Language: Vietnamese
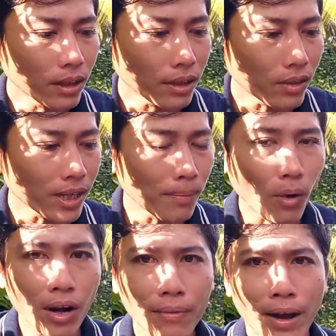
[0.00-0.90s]
toàn sẽ
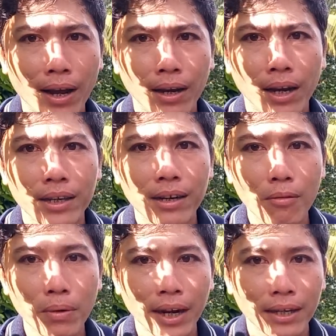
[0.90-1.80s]
bỏ cái phần ở dưới
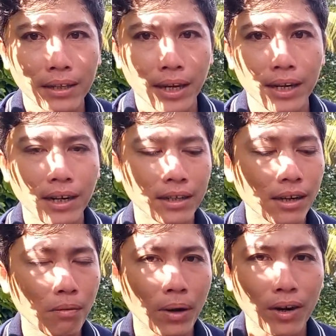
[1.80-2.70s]
góc này tại vì
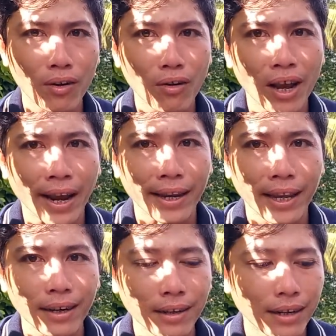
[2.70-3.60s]
dưới góc này nó có hai
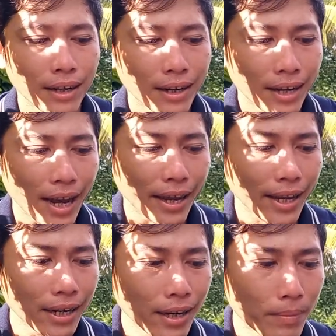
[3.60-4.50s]
nhánh hai
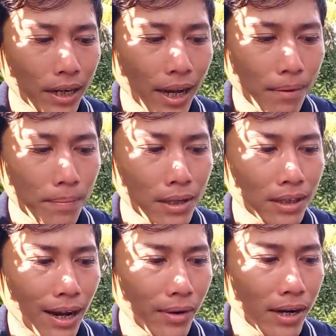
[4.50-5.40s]
nhánh thì mình khắc mình
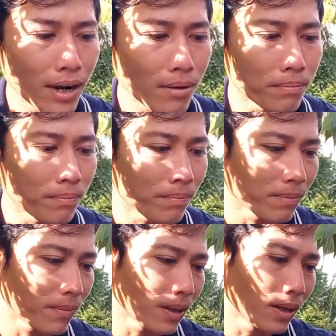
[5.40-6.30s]
tạo đế nơm
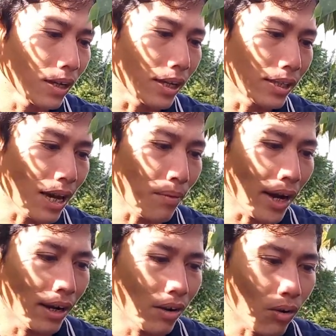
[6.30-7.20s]
thì sau
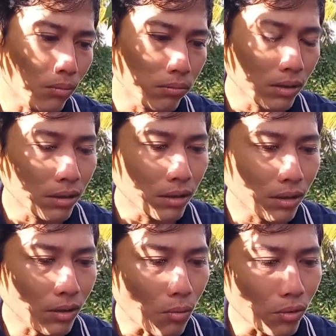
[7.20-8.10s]
này nó cũng
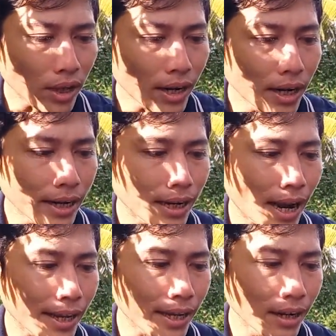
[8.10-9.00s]
cũng có thể liền
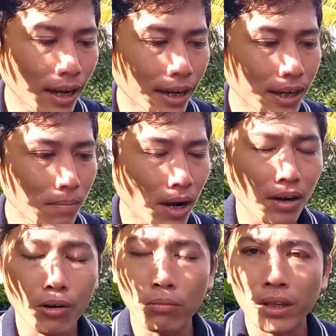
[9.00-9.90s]
hai nhánh này lại nhưng mà
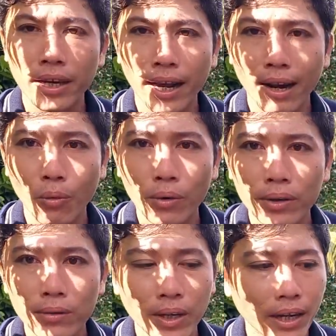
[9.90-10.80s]
nó cũng thời gian lâu quý
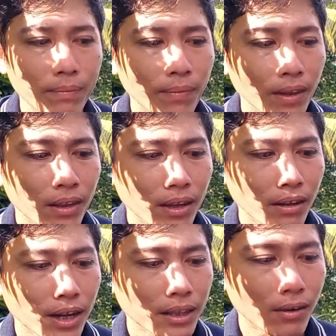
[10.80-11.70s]
anh chú anh chị
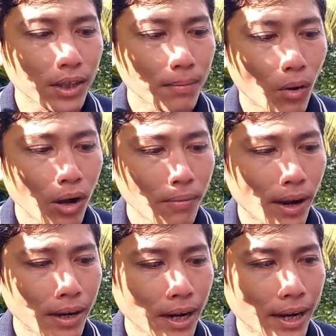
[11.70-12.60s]
cho nên toàn sẽ bỏ cái
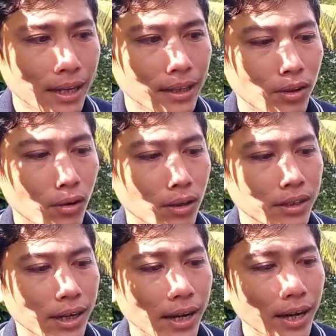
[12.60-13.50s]
phần dưới này toàn
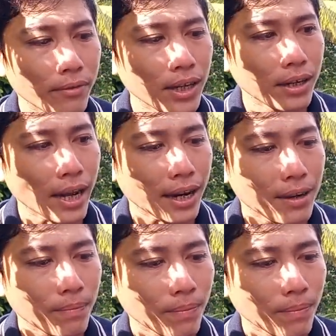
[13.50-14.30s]
sẽ khắc phía trên đây